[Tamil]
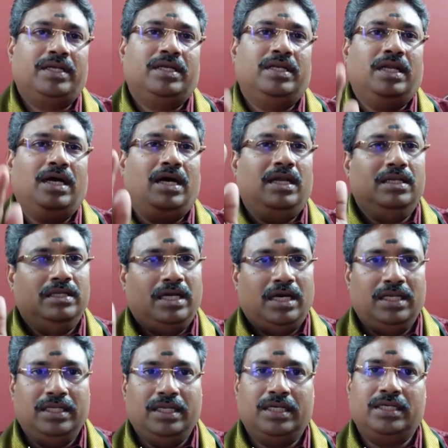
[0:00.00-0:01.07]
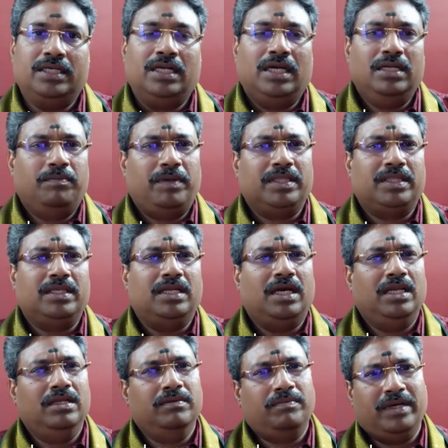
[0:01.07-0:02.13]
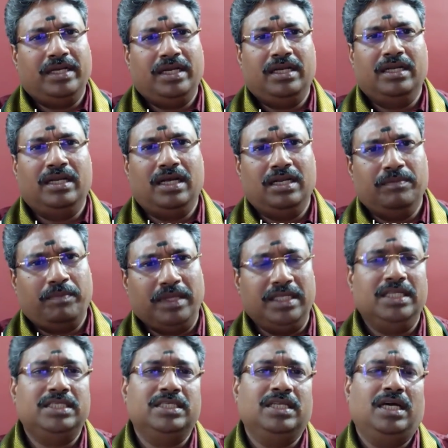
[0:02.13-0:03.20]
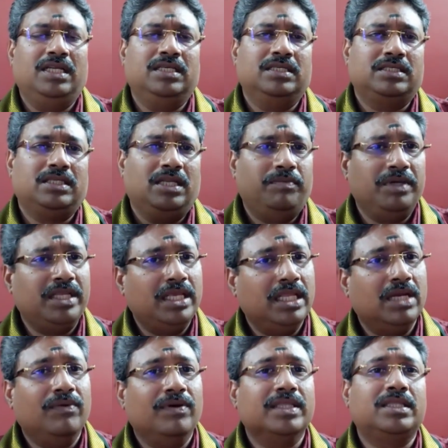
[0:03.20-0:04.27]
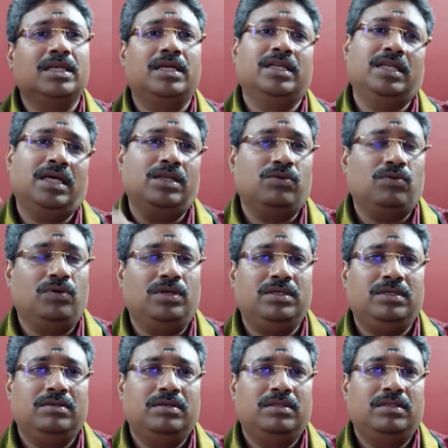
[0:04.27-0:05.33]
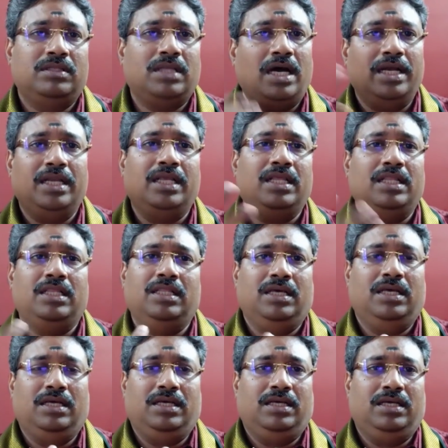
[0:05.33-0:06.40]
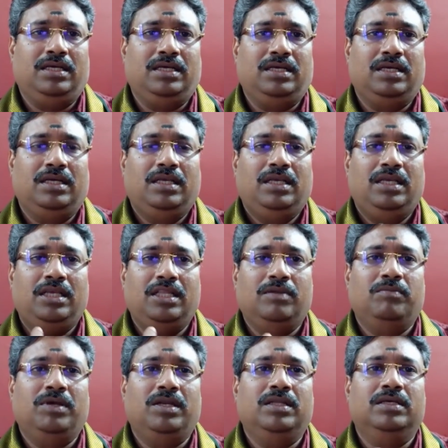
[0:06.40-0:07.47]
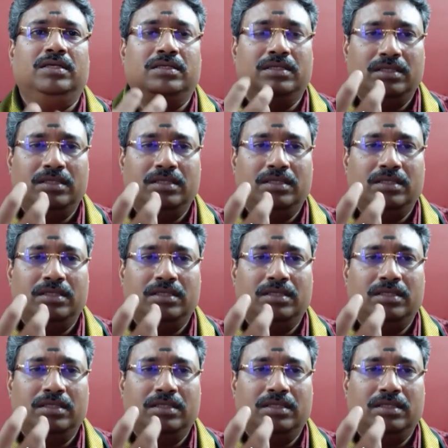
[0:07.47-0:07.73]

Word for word: பேருக்கு நாலு நாலு எட்டு நாலு பத்து நாலு பன்னெண்டு நாலு பதினஞ்சு நாள் சில பேர் இருபத்தி ரெண்டு நாள் கூட தாண்டி இந்த இரும்பல்